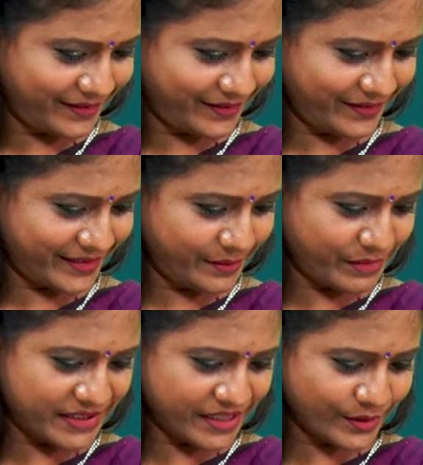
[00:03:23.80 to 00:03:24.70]
ఓకే
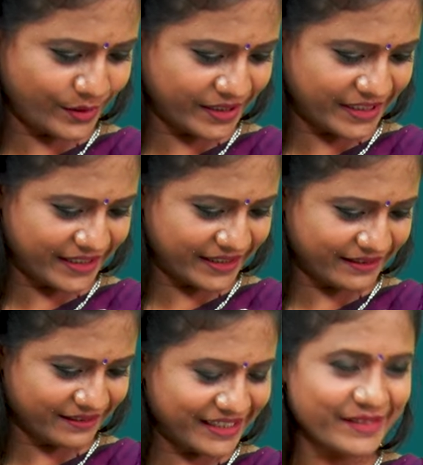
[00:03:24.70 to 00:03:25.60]
మదర్హుడ్ క్లినిక్
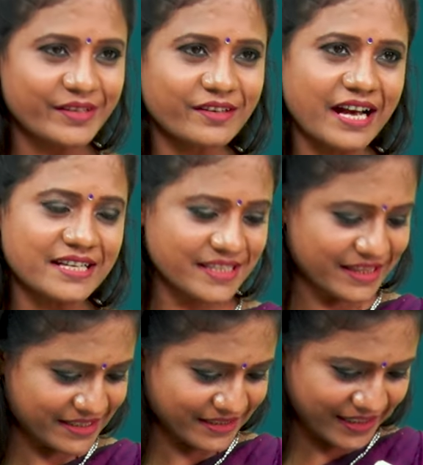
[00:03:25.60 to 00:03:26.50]
ఎవరు రాజే
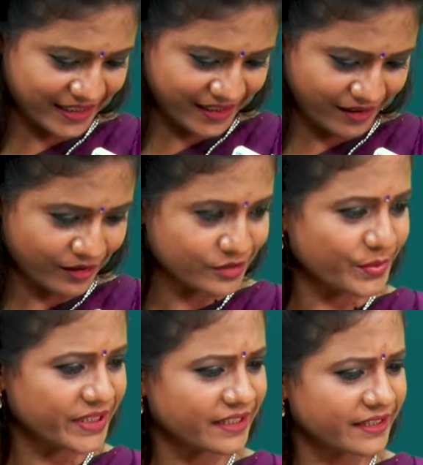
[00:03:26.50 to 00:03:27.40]
తీసుకెళ్లాడు రాజే
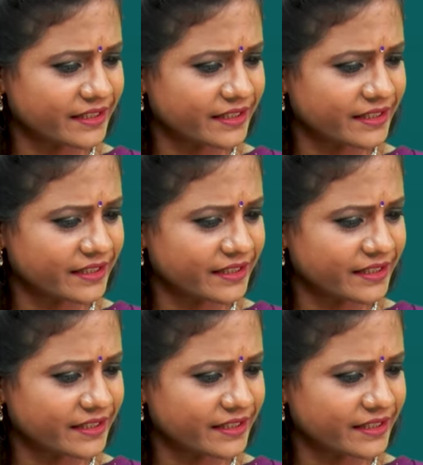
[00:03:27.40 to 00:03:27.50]
రాజే